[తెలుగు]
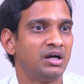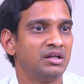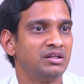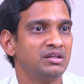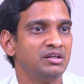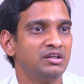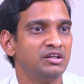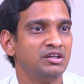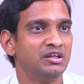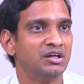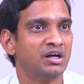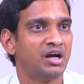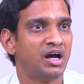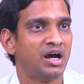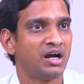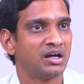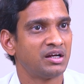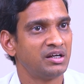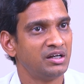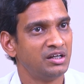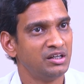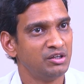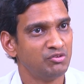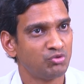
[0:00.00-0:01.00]
అది ఆ
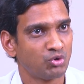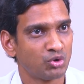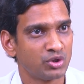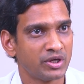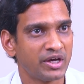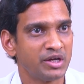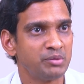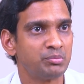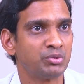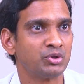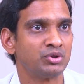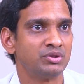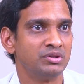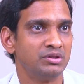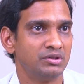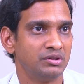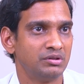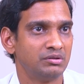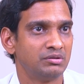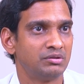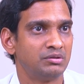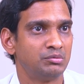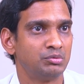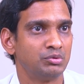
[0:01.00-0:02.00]
కిడ్నీ వృధా
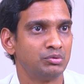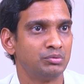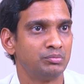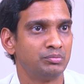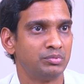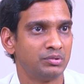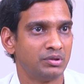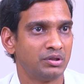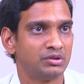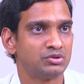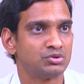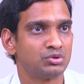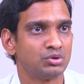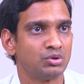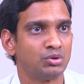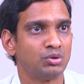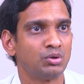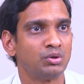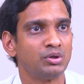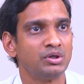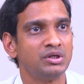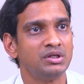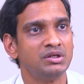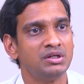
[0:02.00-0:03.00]
అయిపోతుంది సో
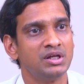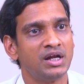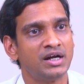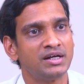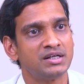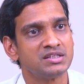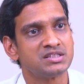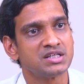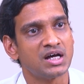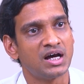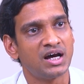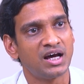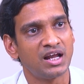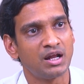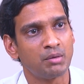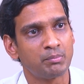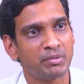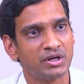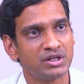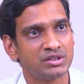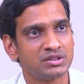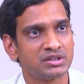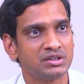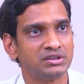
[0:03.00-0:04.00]
ఇలాంటి చాలా
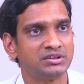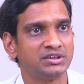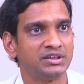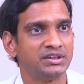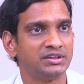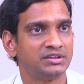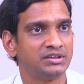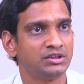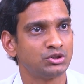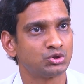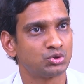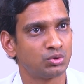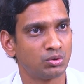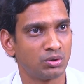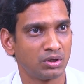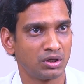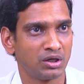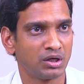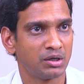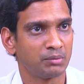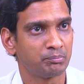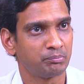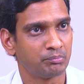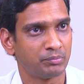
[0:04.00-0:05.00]
పరీక్షలు చేసి
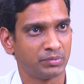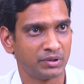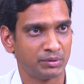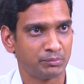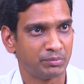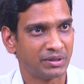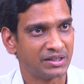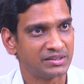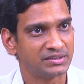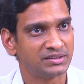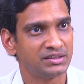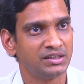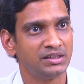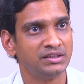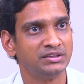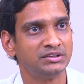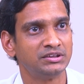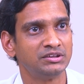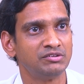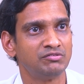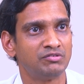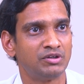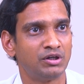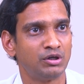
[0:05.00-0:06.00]
క్షుణ్ణంగా
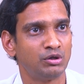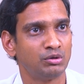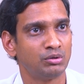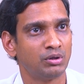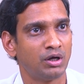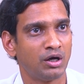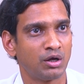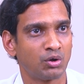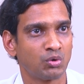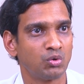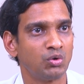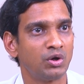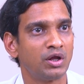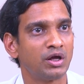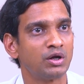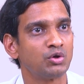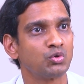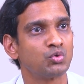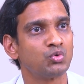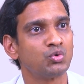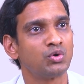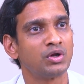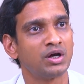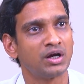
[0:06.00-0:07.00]
పరిశీలించి వాళ్ళు అర్హులు
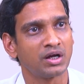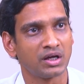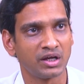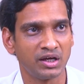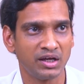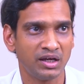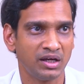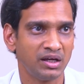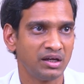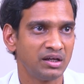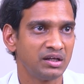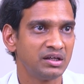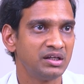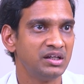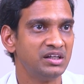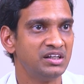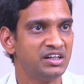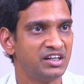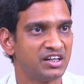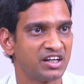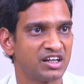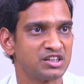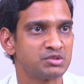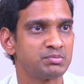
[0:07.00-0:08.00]
అనుకున్నాకే
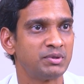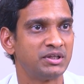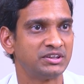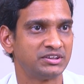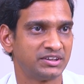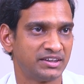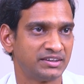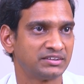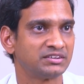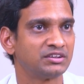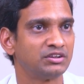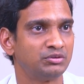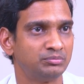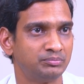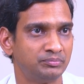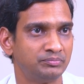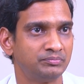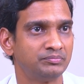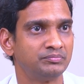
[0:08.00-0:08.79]
కిడ్నీ ట్రాన్స్ప్లాంట్ చేస్తాం